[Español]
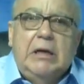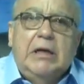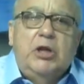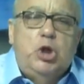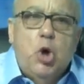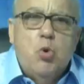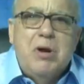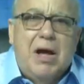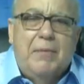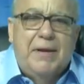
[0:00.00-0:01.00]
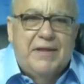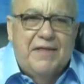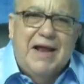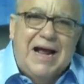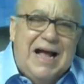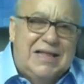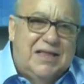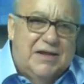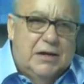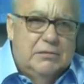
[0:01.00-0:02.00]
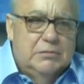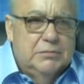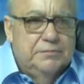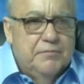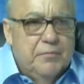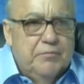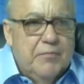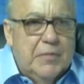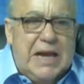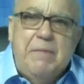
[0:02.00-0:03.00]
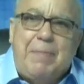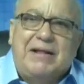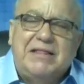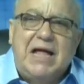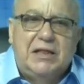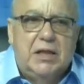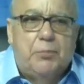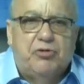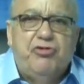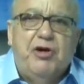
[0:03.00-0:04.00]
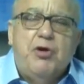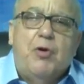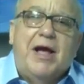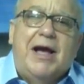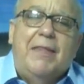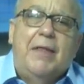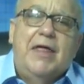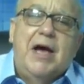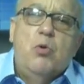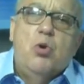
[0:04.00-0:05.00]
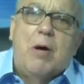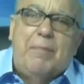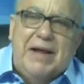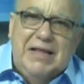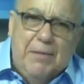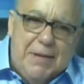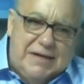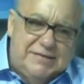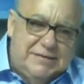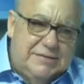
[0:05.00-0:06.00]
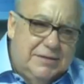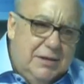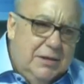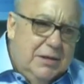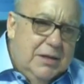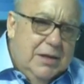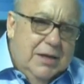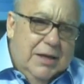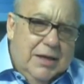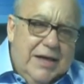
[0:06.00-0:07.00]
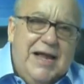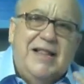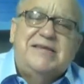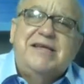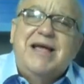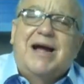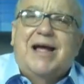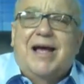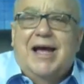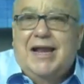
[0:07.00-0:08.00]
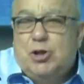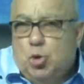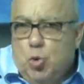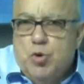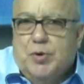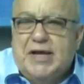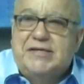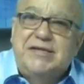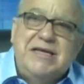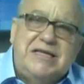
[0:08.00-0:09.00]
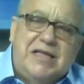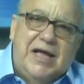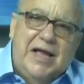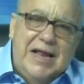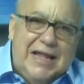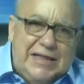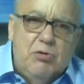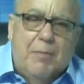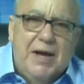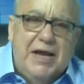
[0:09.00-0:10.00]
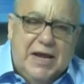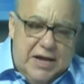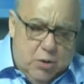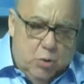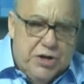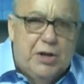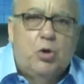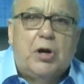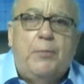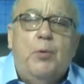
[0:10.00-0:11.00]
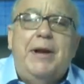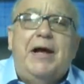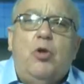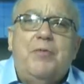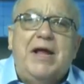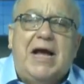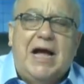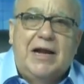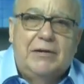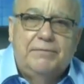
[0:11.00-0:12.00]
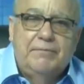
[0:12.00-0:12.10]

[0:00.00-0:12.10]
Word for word: dio una verdadera cátedra impactante. Por eso que digo que cada día uno aprende más. Y él decía que el estudio que existe en Latinoamérica, incluyendo República Dominicana,